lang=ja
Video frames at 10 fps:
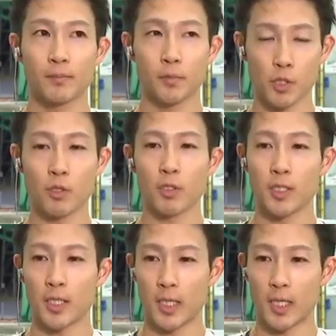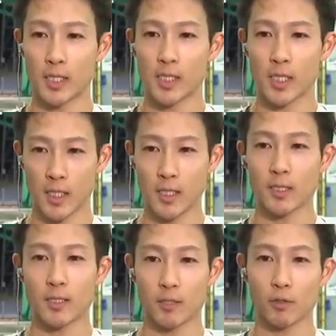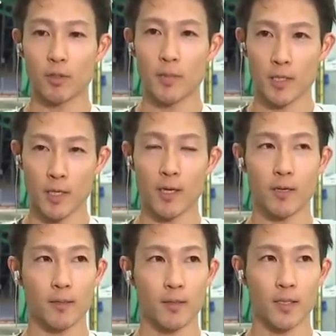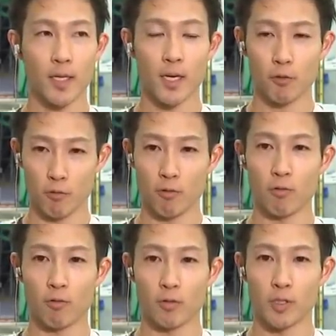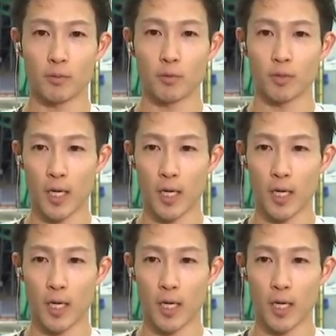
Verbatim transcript: もちろんインからしっかりスタート決めて、うん、あの自分の